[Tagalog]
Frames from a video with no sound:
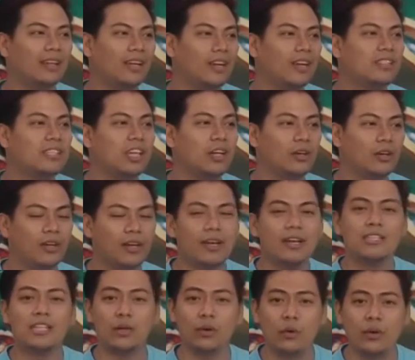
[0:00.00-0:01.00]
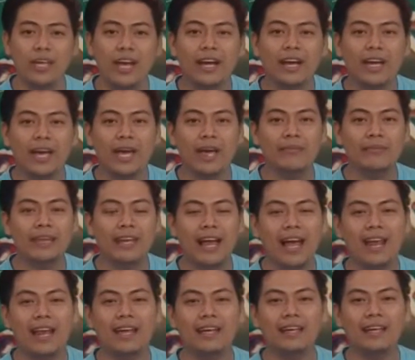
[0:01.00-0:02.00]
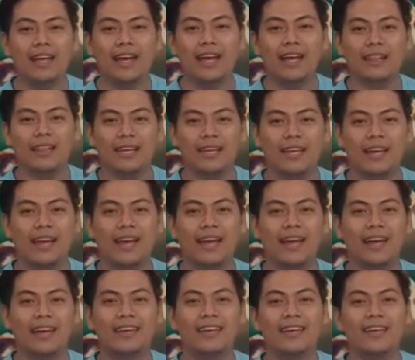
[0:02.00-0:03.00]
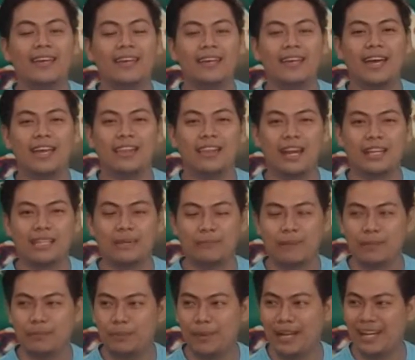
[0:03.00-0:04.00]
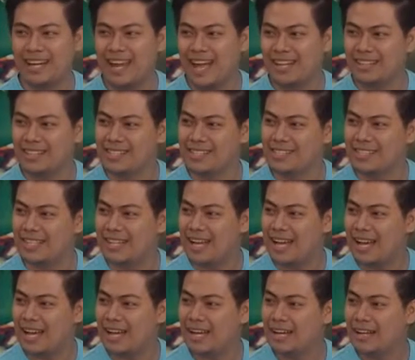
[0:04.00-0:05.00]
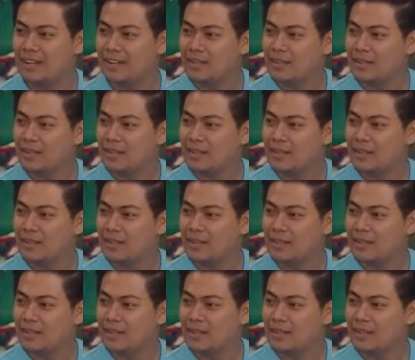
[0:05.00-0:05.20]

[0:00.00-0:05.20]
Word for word: Yes. Si Kuya Ken, nilalagnat. Ayan. Mm. Ayan uh -oh. natin, pag-pray natin sila. Ayan.